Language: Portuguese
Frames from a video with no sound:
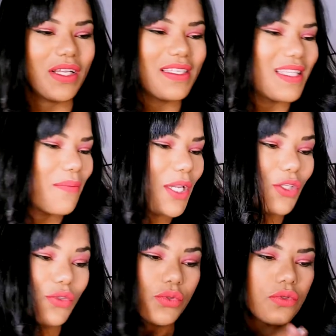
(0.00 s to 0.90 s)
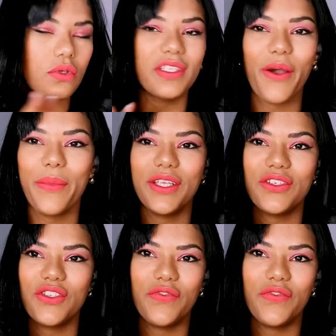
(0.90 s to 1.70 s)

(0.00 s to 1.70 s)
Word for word: é um alisamento totalmente